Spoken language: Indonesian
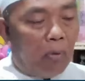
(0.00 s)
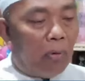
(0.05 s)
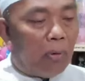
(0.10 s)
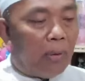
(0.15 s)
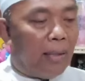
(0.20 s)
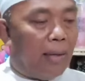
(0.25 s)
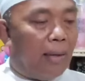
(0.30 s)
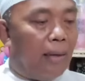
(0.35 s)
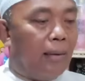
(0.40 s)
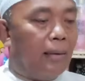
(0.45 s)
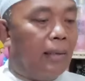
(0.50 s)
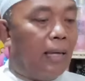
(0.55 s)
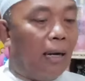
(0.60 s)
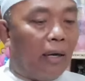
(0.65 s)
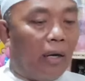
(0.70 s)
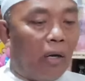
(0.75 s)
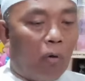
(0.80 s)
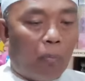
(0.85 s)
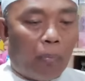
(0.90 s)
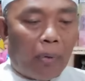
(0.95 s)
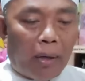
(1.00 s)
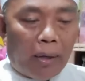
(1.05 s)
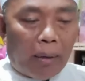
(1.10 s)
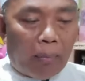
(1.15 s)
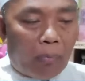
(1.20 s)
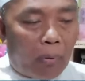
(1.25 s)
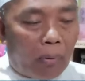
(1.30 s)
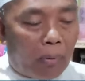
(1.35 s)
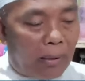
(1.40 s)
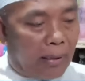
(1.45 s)
ibunya, yang hidupin
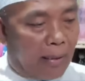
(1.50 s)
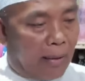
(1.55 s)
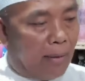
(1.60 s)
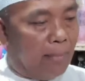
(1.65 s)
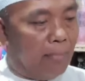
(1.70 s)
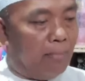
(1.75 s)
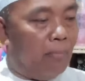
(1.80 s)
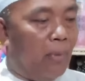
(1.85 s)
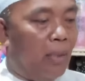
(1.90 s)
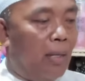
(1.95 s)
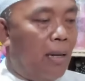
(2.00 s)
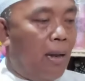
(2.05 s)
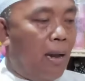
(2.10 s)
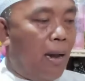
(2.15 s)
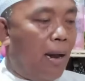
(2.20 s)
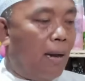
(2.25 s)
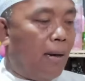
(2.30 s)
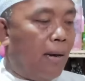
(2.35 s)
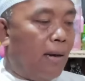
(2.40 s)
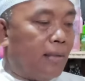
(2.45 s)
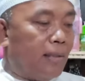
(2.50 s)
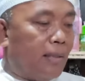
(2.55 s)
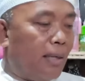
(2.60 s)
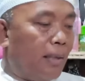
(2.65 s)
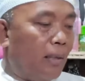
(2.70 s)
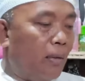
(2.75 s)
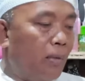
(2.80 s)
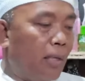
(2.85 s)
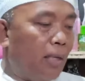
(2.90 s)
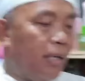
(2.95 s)
ibunya. Anak
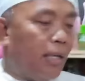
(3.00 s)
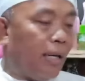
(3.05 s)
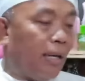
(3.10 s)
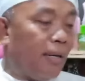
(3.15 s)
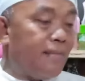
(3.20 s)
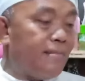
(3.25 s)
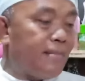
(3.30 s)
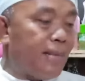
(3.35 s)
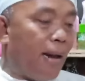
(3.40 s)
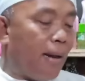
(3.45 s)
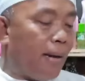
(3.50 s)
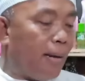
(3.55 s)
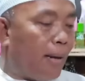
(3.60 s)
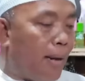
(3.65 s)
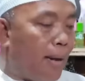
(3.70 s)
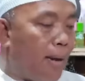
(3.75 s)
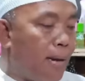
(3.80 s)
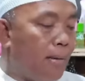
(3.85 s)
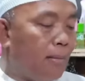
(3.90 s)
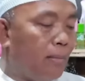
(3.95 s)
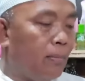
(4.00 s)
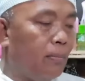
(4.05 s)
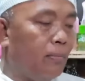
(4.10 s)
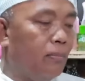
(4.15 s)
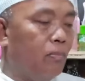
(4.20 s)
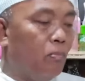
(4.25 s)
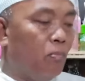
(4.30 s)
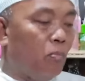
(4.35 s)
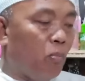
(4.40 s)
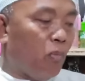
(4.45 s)
saya udah direncana,
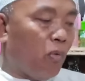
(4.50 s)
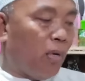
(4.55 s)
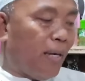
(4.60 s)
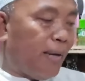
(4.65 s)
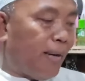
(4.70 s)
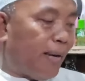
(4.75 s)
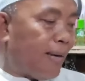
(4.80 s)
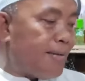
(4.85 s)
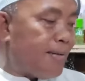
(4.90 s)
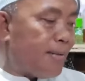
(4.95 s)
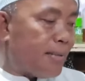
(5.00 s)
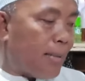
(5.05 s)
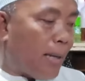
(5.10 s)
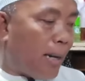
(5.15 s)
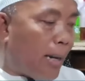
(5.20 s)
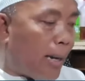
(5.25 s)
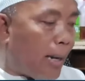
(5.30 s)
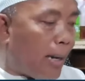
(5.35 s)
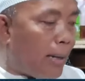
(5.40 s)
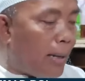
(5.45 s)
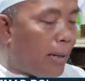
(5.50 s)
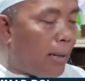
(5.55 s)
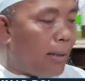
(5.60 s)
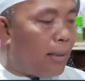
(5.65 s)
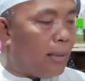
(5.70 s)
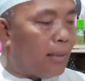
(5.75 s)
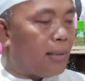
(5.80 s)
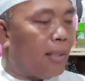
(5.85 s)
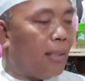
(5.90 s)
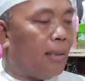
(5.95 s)
udah
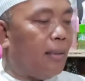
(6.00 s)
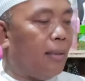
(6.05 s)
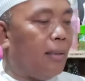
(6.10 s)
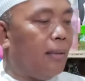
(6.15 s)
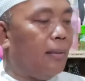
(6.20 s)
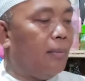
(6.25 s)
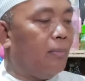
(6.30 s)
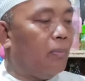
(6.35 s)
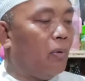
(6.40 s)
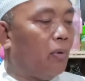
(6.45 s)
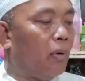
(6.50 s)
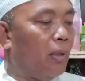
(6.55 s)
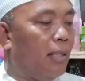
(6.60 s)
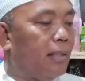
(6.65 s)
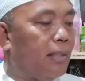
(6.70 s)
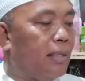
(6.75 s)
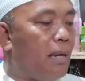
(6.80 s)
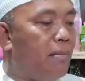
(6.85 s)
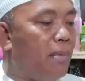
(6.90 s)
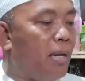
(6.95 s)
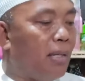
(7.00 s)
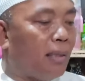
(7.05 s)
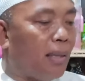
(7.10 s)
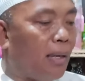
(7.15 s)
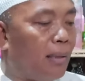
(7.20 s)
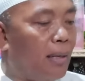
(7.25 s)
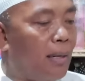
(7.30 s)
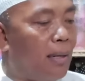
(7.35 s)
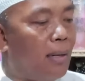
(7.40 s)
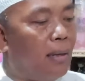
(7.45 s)
direncana anak saya. Pokoknya saya
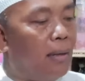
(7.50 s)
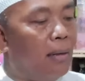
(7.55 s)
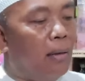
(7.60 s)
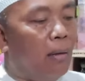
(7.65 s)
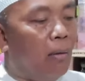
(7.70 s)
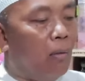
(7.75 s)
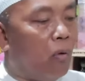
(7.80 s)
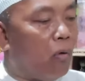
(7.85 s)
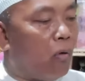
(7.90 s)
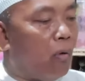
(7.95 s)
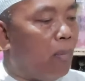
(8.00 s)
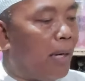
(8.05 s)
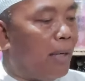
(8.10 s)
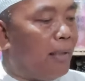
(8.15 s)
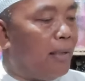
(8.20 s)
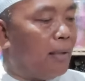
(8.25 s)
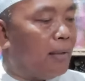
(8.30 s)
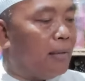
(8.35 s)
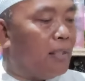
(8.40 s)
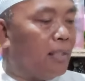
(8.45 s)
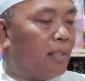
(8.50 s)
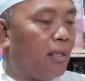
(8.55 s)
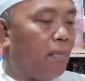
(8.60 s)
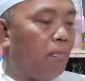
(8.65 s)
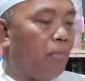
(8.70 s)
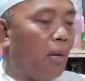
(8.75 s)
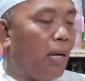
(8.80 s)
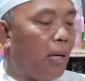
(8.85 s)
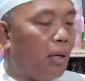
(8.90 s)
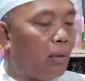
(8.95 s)
mintanya hukuman yang
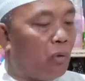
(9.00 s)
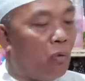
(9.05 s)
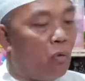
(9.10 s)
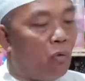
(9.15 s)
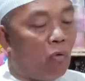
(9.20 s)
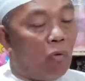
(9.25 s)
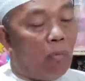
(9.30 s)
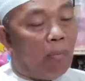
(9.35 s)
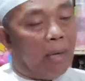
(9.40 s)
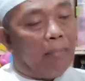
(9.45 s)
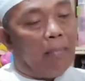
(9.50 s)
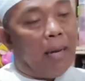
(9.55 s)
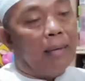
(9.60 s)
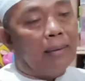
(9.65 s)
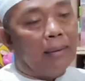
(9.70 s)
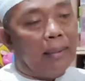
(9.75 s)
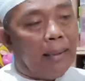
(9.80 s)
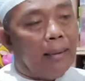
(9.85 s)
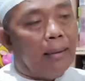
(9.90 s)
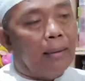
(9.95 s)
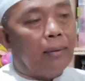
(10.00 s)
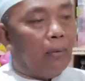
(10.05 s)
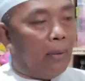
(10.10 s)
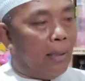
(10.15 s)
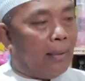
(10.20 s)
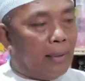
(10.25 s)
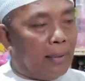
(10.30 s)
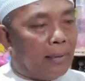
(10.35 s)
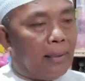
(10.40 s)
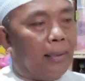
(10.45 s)
setimpal atau hukuman mati
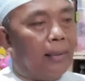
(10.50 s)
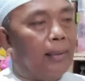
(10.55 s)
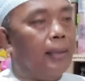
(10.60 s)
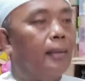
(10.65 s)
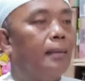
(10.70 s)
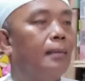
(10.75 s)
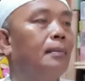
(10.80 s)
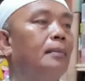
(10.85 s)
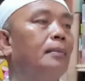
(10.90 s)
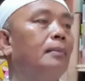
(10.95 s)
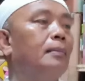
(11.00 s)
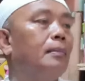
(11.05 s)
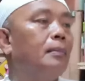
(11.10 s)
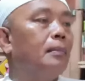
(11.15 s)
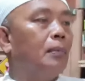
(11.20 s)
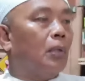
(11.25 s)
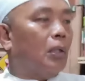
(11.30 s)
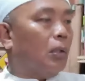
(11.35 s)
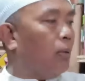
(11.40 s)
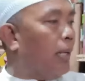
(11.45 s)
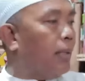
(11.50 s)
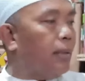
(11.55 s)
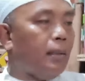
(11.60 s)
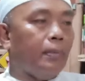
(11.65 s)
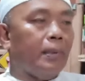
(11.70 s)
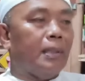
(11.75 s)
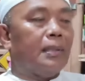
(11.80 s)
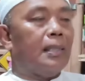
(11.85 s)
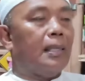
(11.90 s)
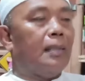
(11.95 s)
gitu aja saya. Itu
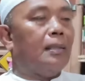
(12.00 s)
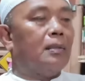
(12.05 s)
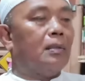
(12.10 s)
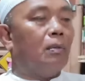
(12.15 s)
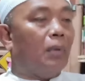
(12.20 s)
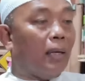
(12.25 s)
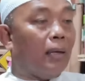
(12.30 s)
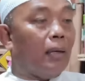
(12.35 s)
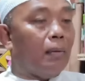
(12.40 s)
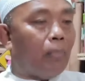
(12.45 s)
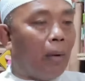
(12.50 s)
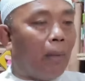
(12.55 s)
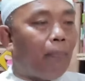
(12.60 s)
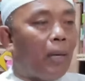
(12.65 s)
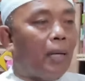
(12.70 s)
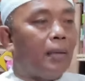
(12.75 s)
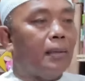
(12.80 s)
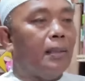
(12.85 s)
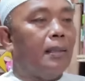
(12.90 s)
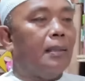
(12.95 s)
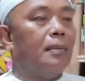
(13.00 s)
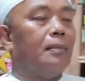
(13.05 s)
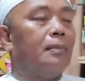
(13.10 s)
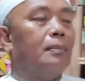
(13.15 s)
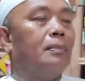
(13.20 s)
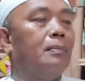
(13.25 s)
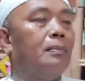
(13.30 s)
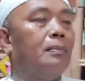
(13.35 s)
aja mas saya sebagai bapaknya.